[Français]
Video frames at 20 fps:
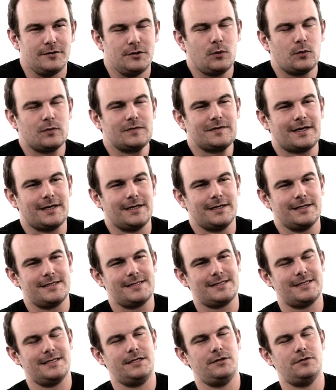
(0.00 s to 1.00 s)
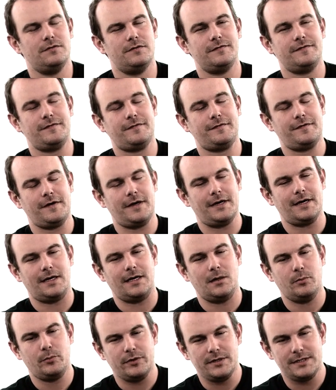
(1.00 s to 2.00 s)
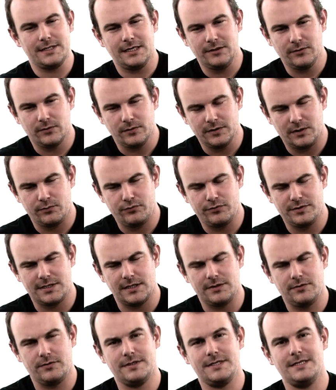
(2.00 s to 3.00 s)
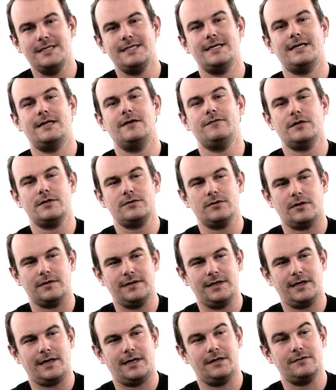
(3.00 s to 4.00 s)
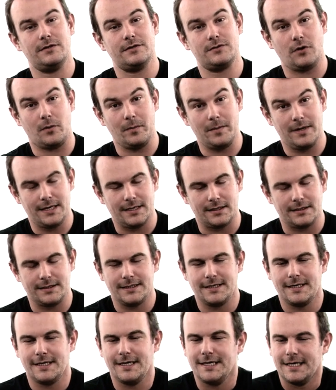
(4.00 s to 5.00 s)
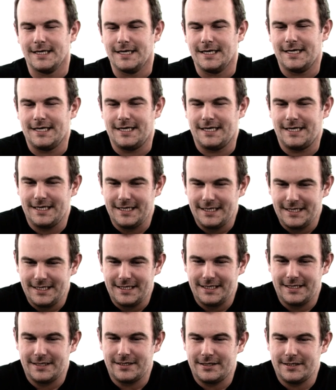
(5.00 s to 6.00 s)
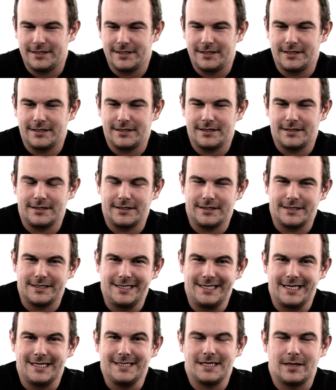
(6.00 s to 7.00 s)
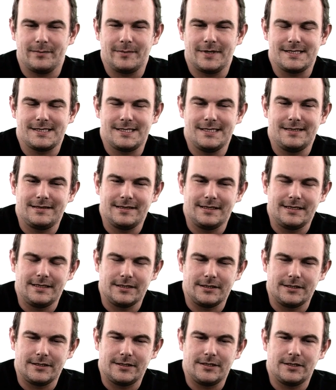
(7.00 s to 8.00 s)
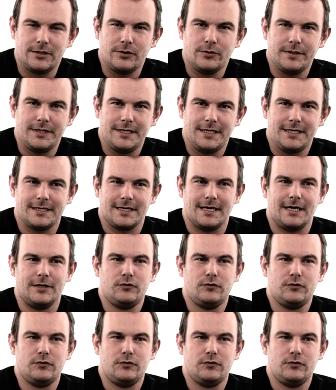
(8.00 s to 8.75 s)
une contrainte, c'est qu'il devait faire un Poséidon qui puisse être utilisé à la fois sur terre, à la fois sur mer. Et euh, il a une capacité, loïque euh, Loïc,